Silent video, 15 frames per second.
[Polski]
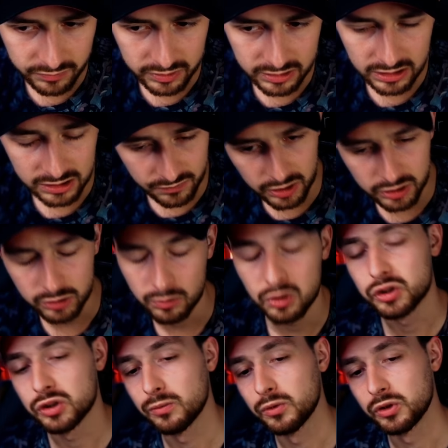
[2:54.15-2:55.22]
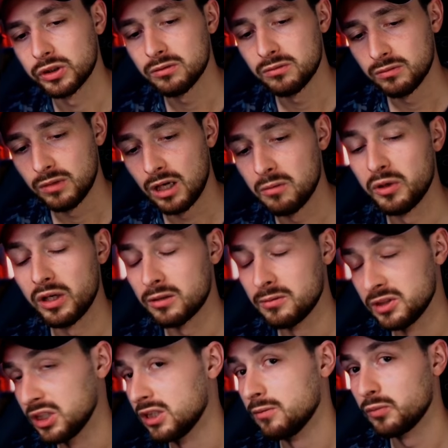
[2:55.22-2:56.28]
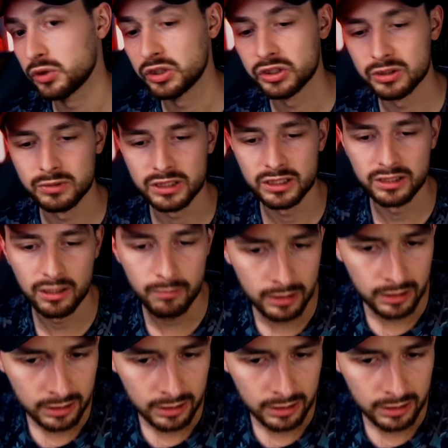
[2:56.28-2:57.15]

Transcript: wyjdę z większą ilością noży albo jakimś jednym potężnym skinem.